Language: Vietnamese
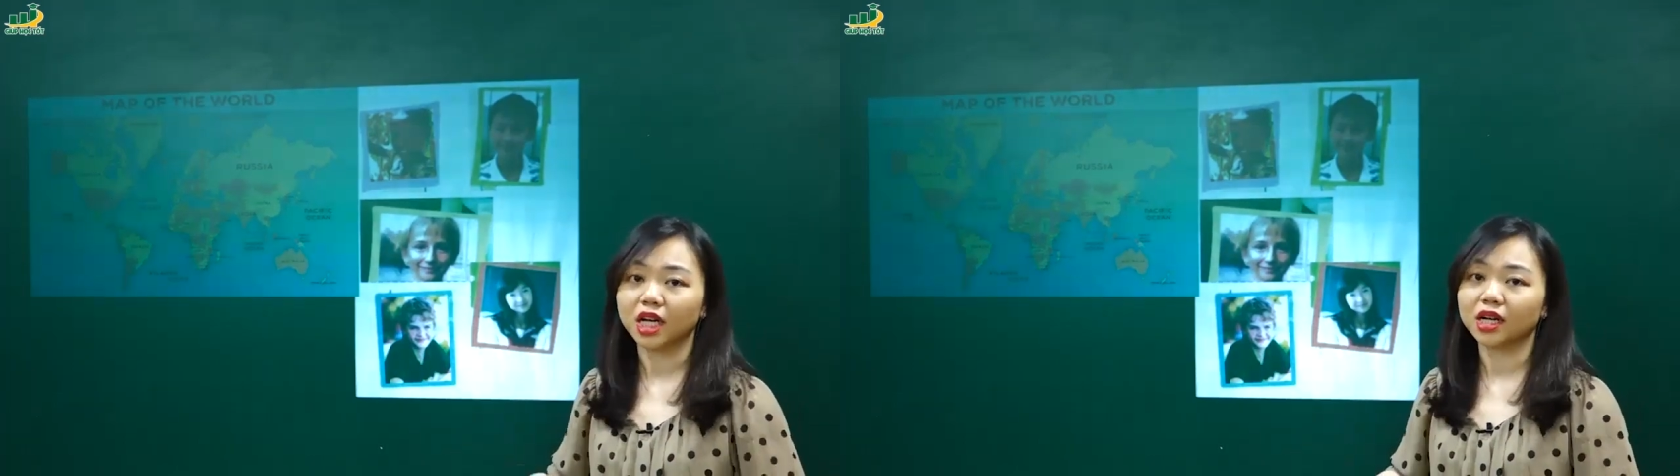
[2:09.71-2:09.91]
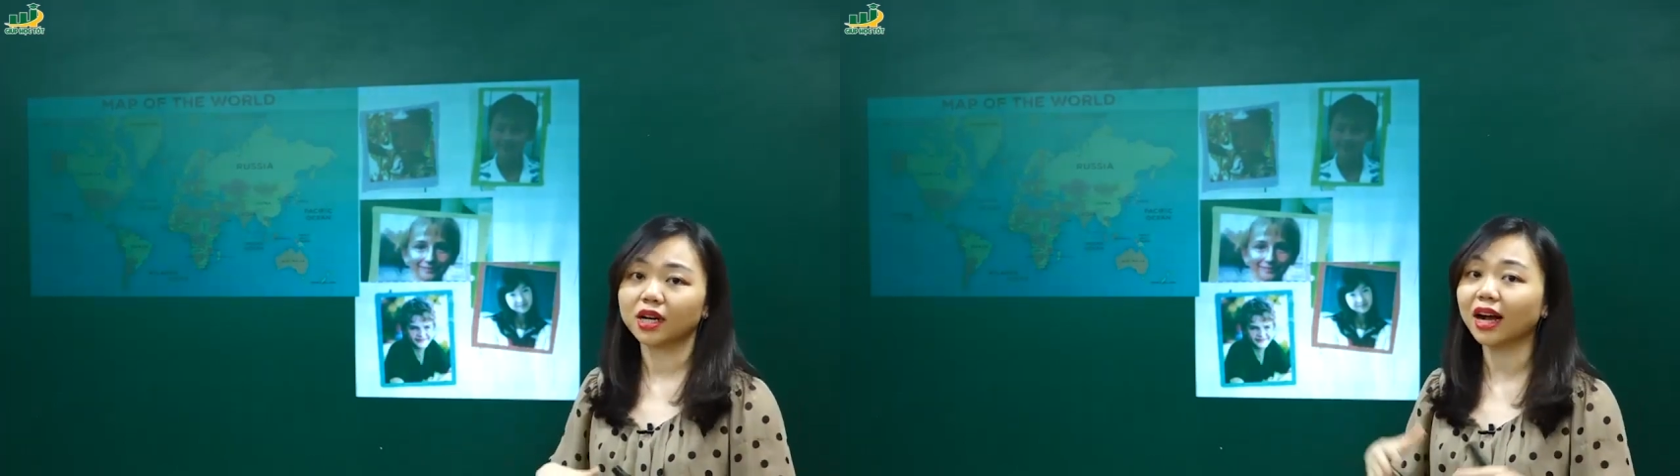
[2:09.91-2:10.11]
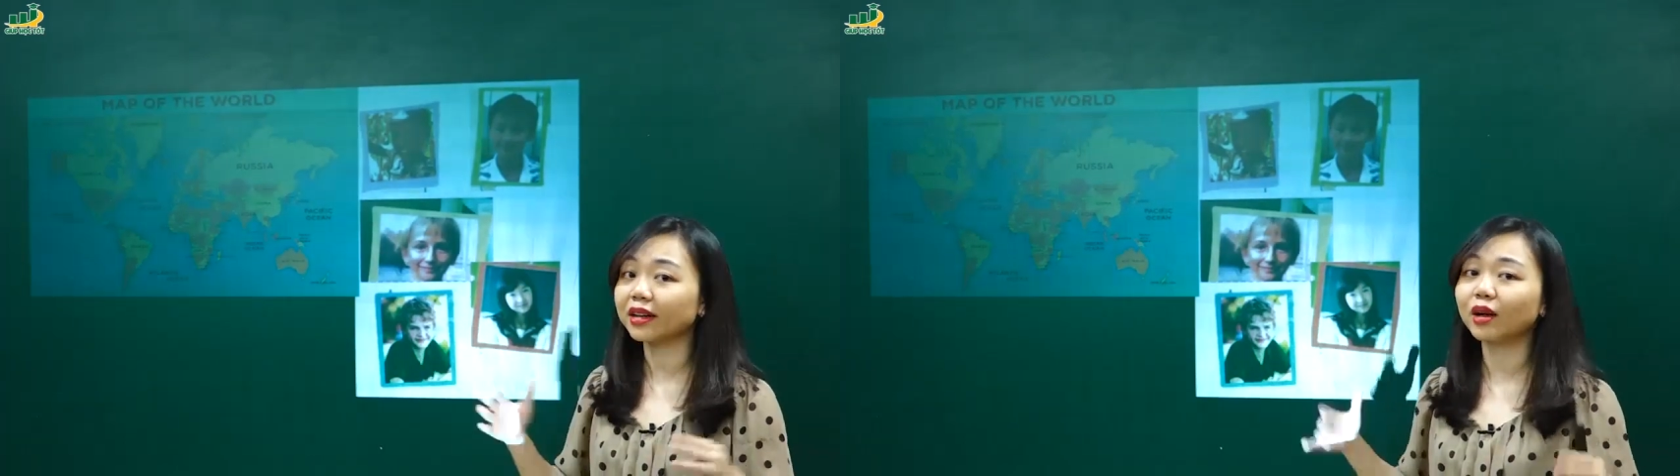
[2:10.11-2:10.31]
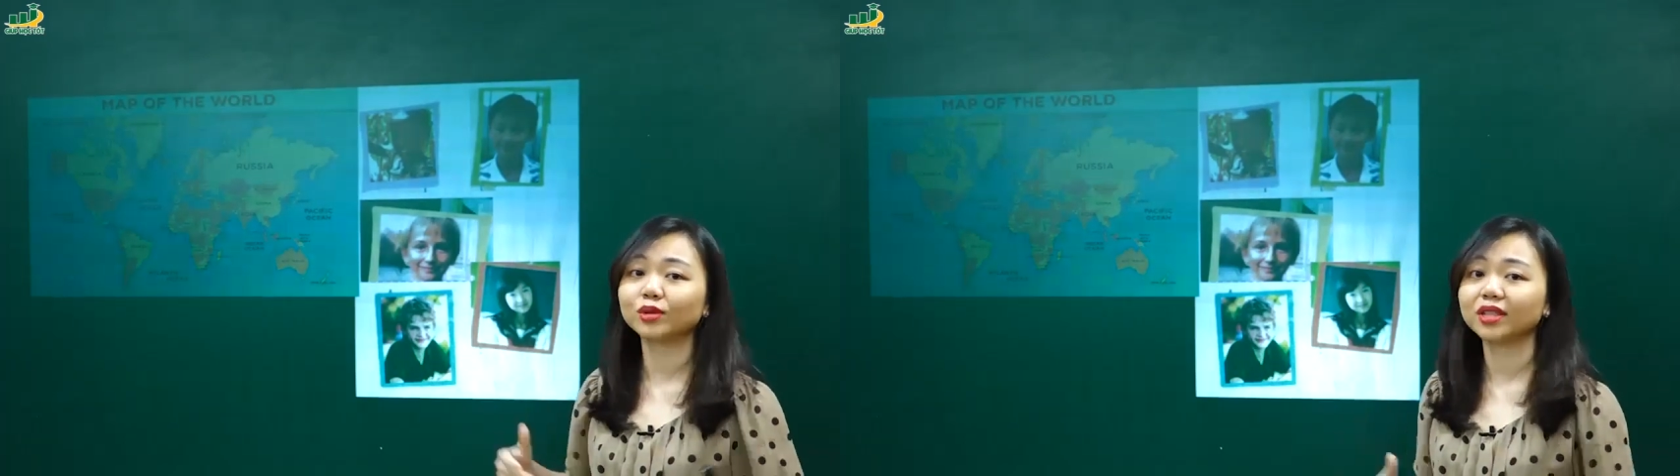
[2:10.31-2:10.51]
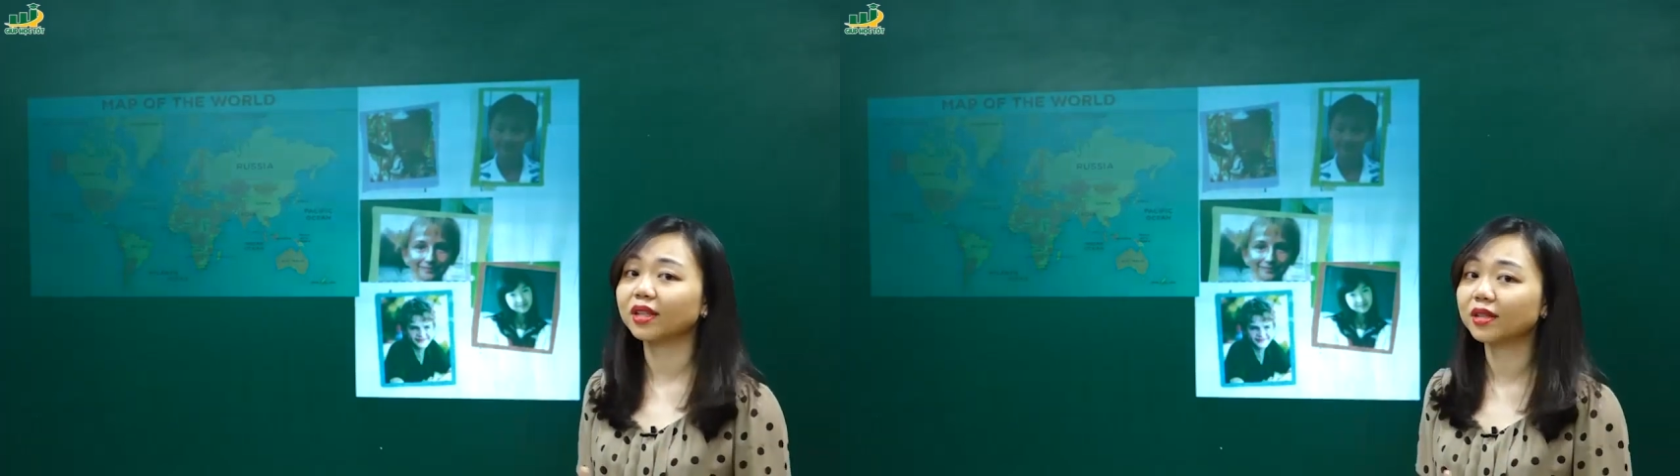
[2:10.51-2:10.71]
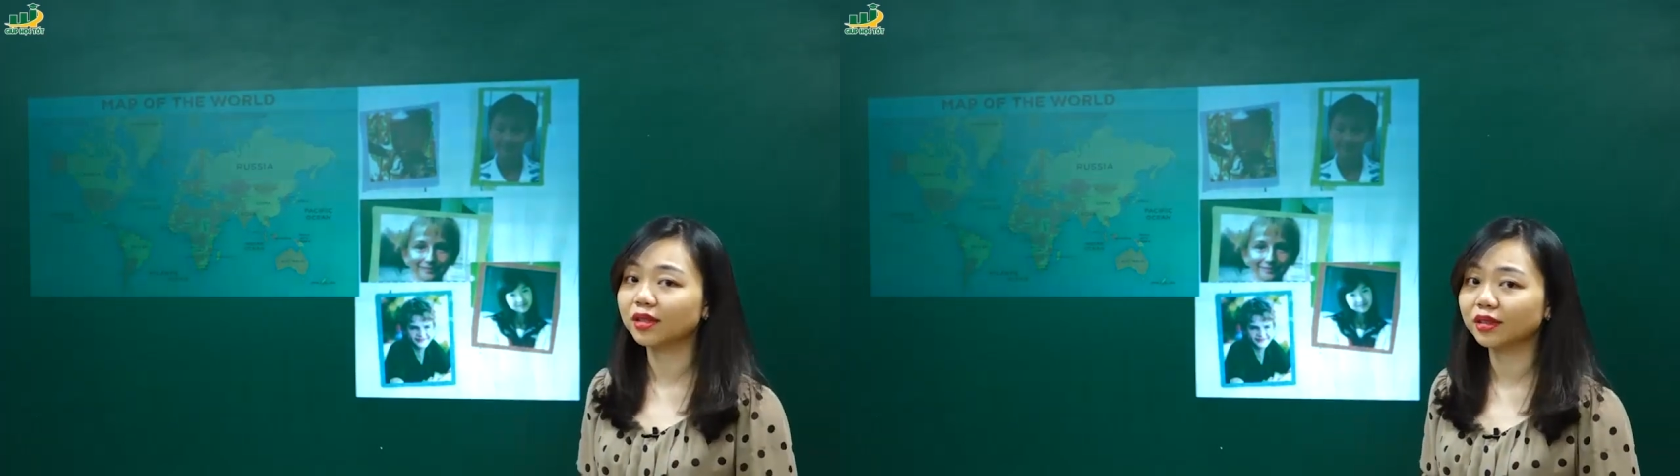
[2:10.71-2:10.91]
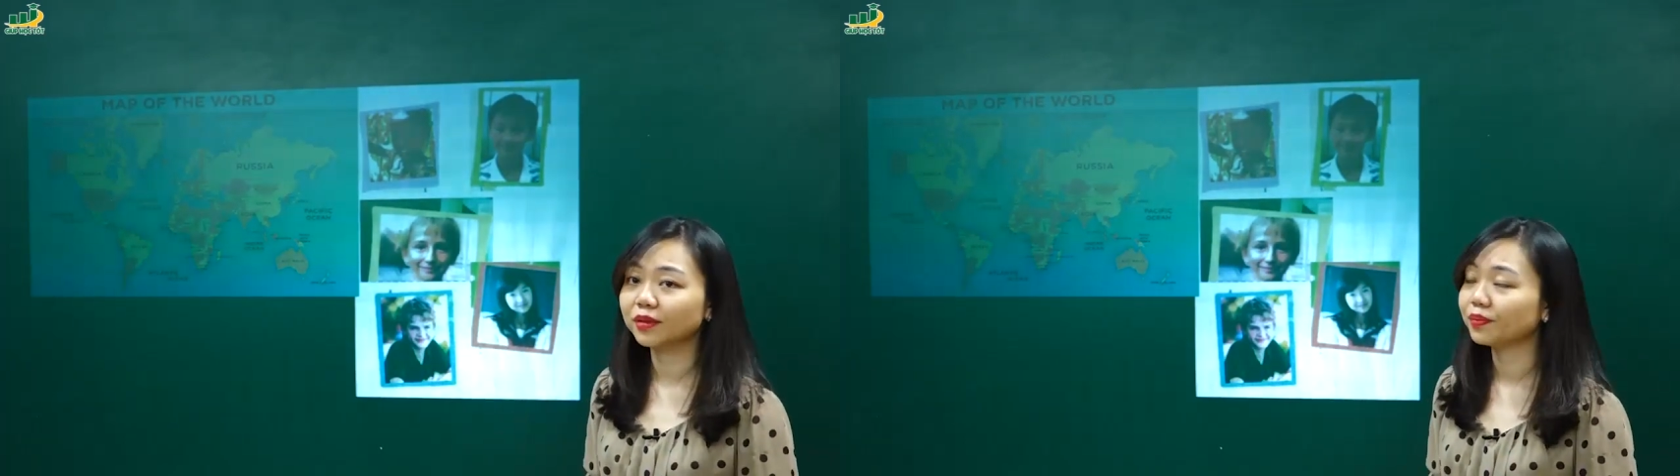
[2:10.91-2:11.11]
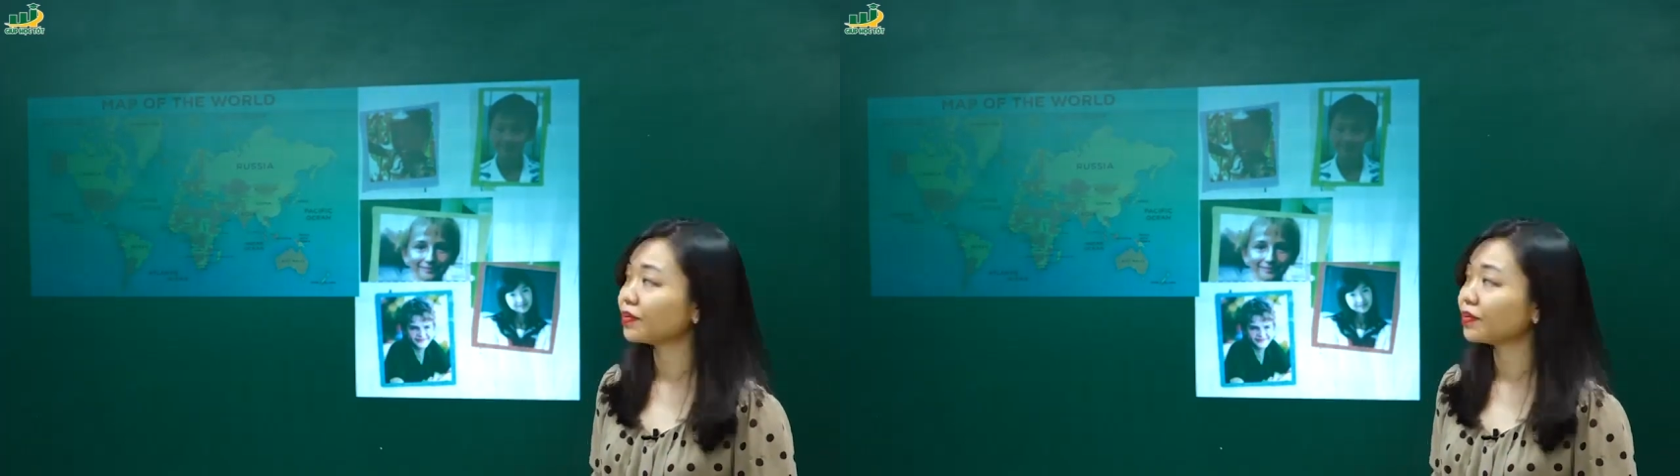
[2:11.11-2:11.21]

khác nhau trên thế giới uh,